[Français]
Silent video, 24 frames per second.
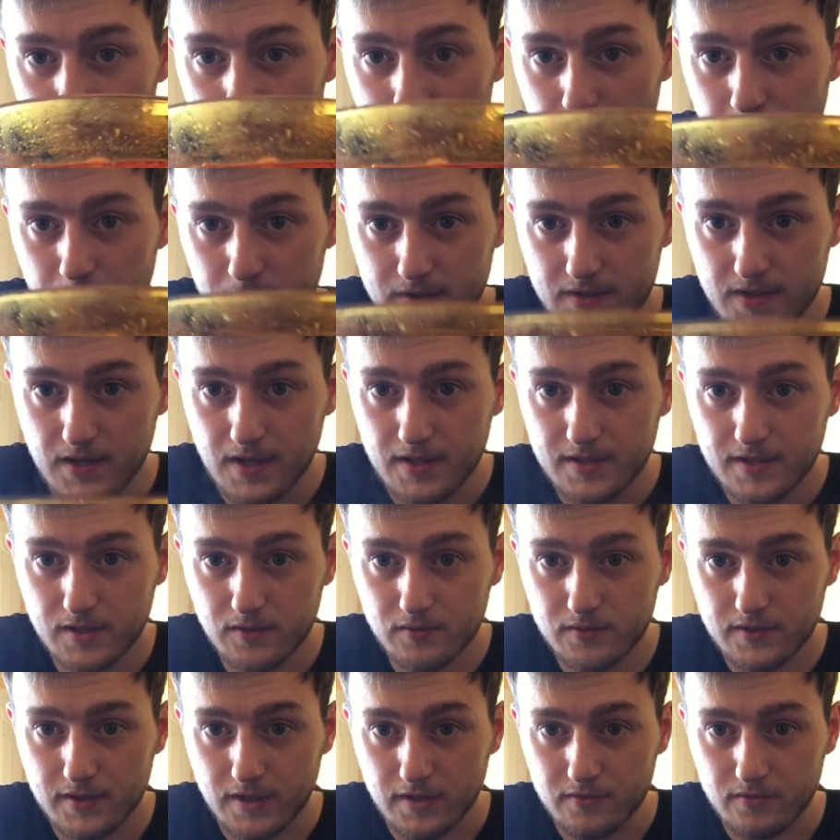On va passer à la
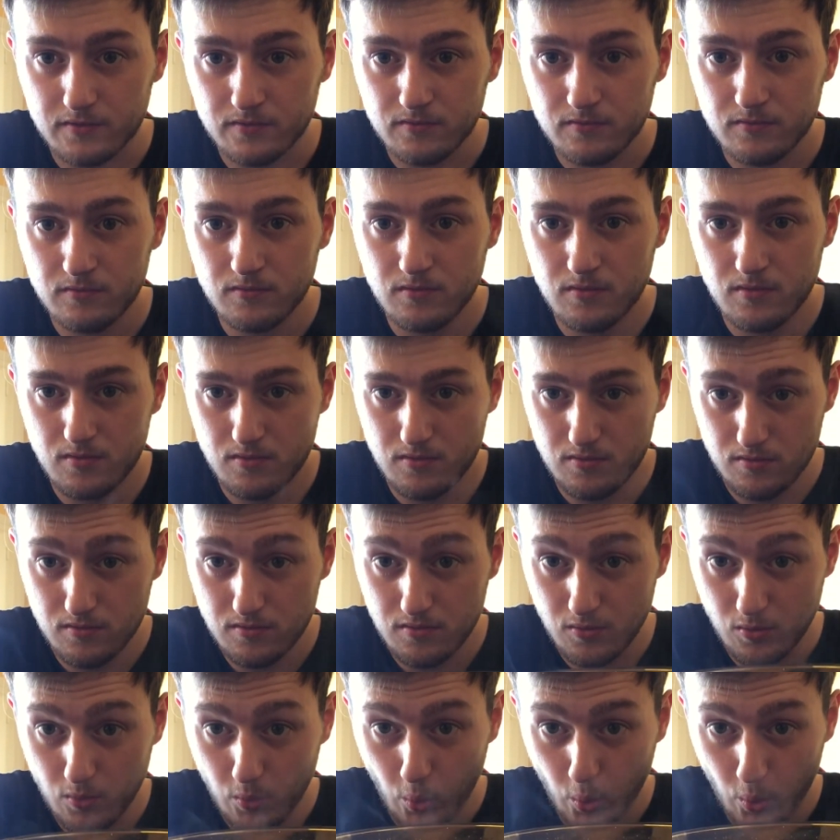dégustation.
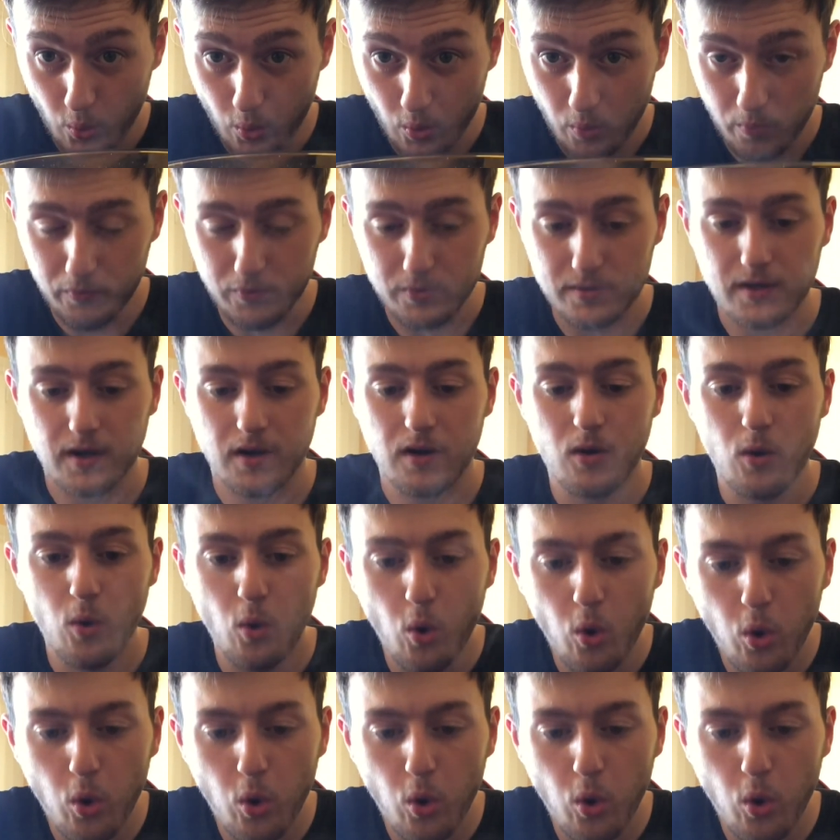Putain.